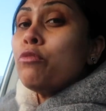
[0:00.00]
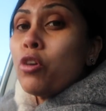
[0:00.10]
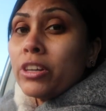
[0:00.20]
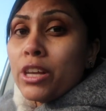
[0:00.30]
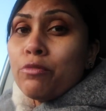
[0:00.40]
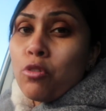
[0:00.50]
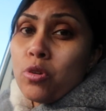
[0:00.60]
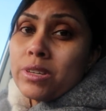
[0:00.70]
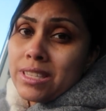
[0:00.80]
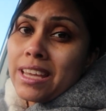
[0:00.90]
फोर्टी
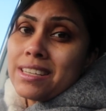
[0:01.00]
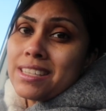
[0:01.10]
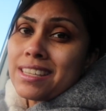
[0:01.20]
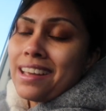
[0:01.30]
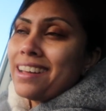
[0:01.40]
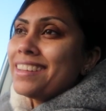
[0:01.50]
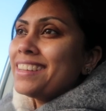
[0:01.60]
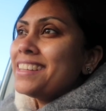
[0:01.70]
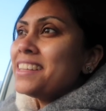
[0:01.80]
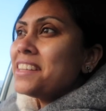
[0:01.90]
फोर सेंट्स का
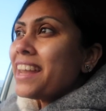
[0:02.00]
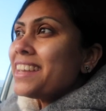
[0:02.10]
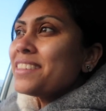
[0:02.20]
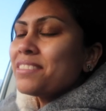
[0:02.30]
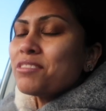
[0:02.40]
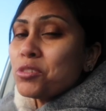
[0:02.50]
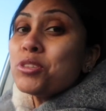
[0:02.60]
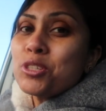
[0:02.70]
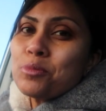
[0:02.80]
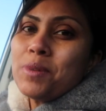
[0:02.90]
लाइक
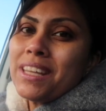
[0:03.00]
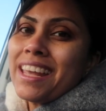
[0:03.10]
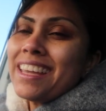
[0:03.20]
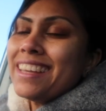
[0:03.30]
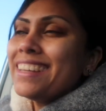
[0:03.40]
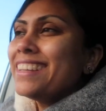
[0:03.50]
कुछ भी नहीं